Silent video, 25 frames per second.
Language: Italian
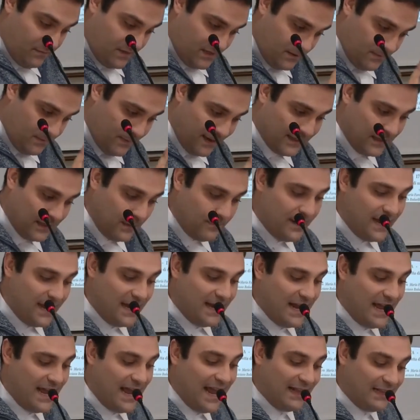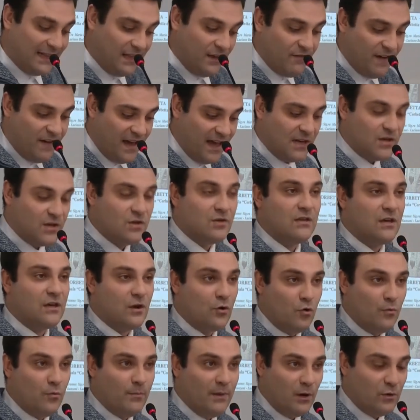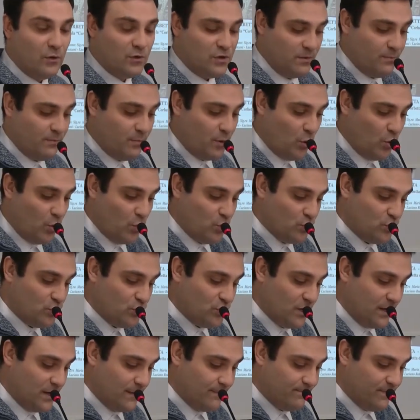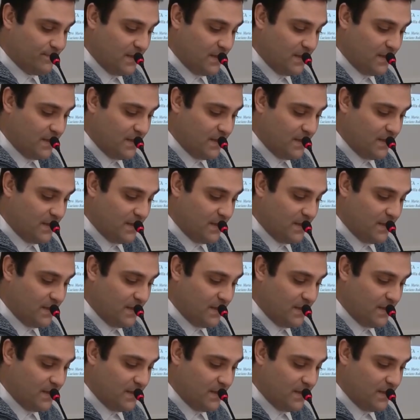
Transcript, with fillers: si va di bene, è diverso da come lo si pronuncia